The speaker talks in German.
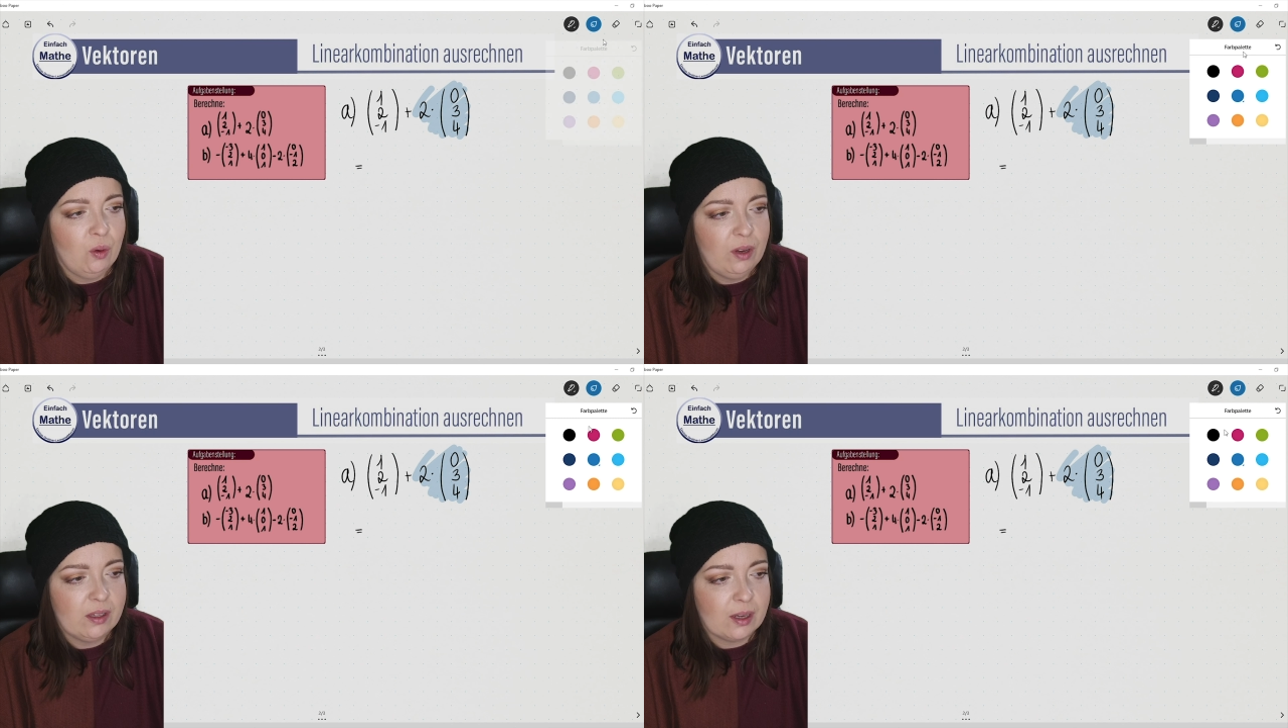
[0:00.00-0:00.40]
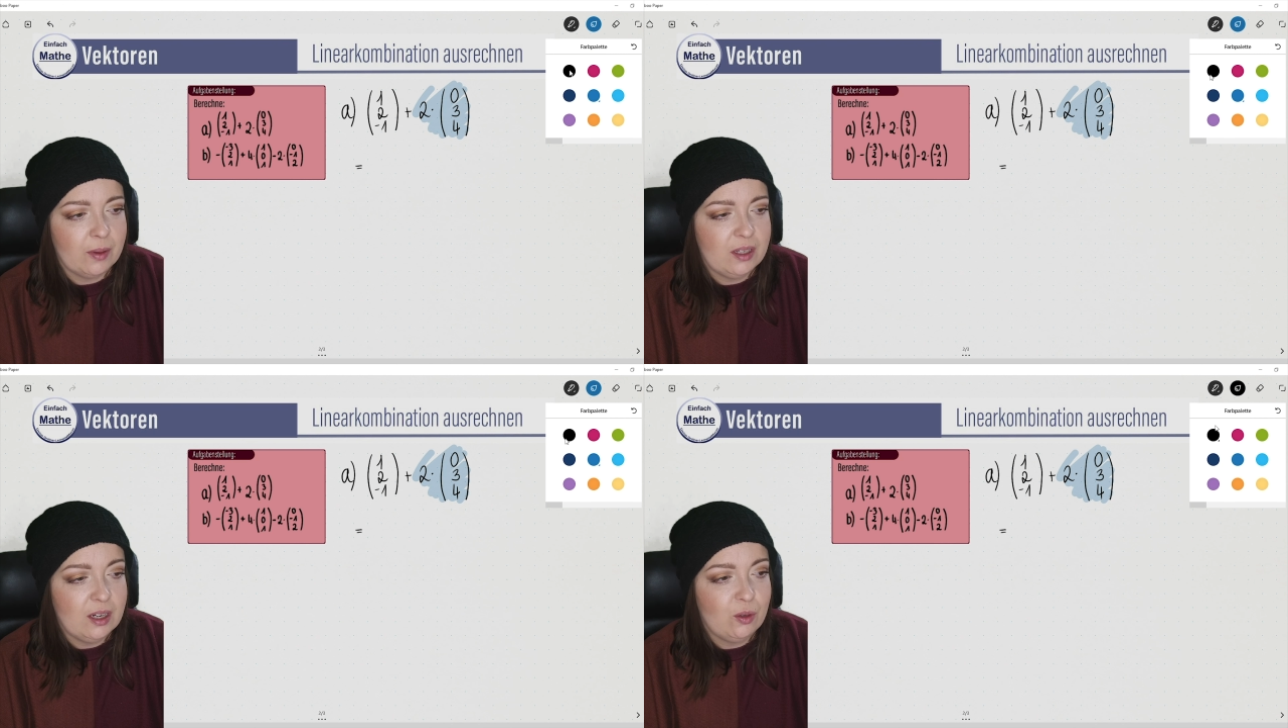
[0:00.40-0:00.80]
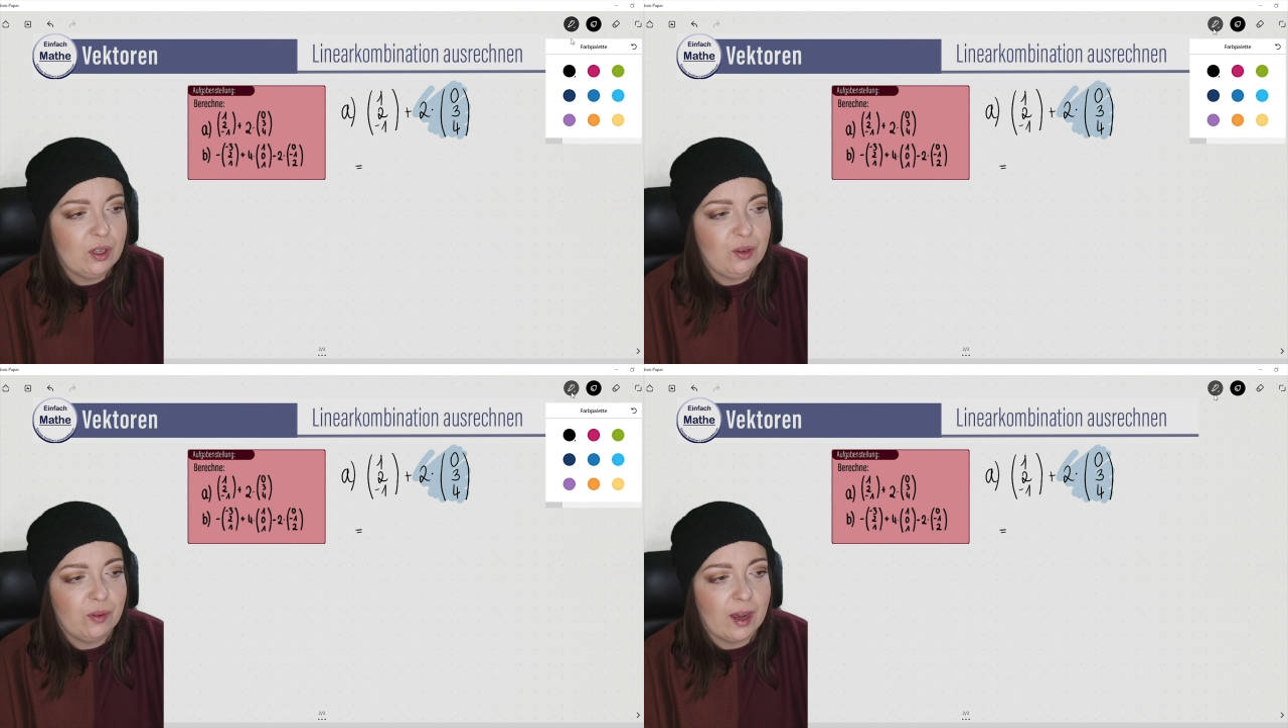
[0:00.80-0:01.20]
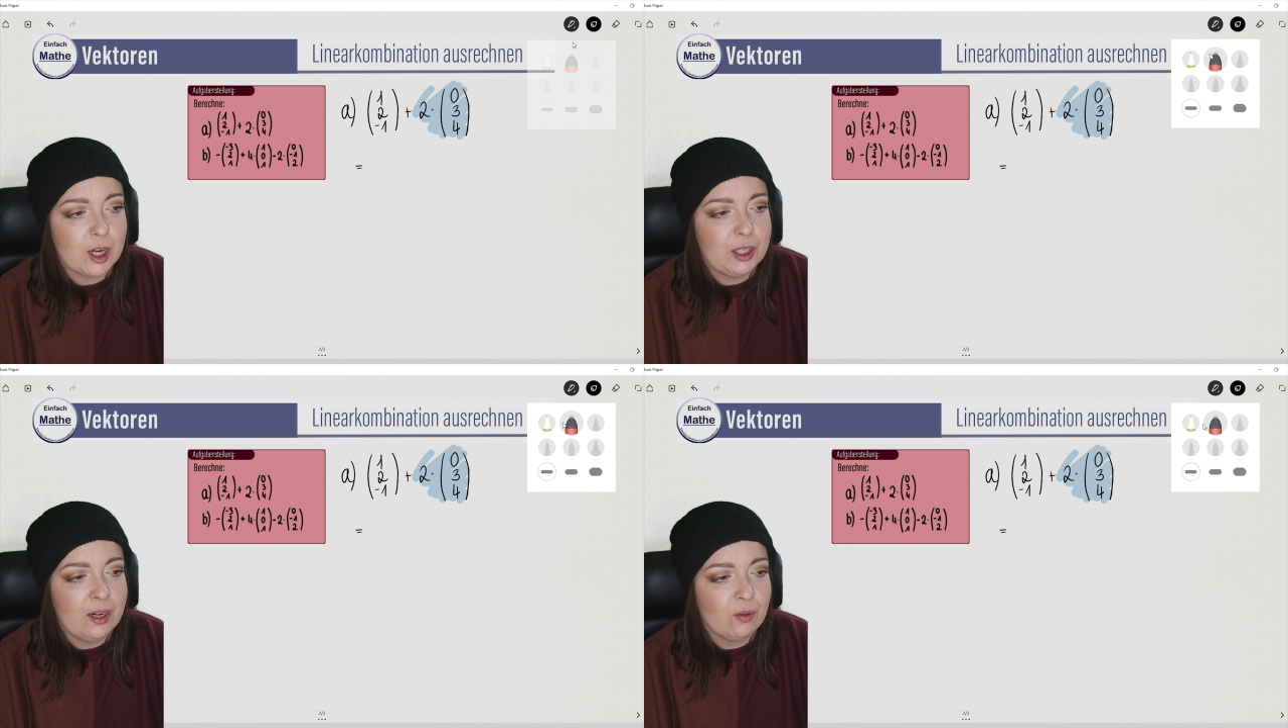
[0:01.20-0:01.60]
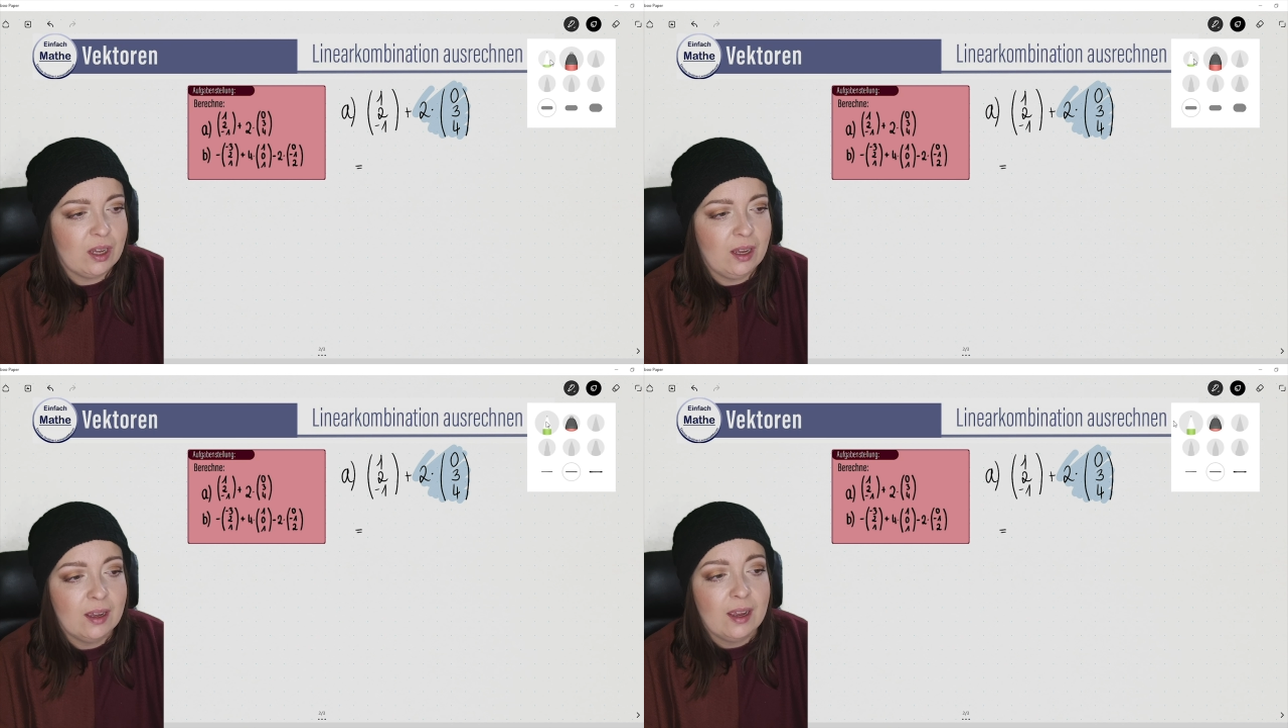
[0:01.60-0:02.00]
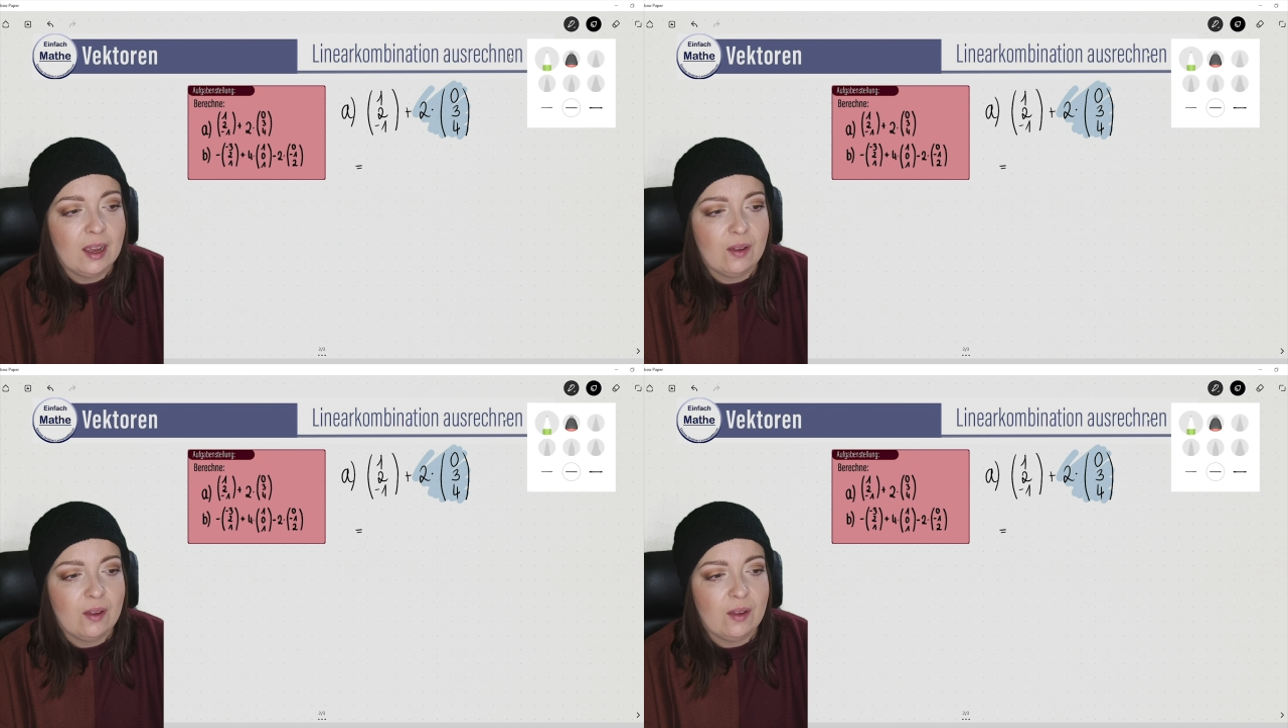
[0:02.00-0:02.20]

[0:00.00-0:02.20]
Und jetzt kann man sich natürlich die Frage stellen, okay,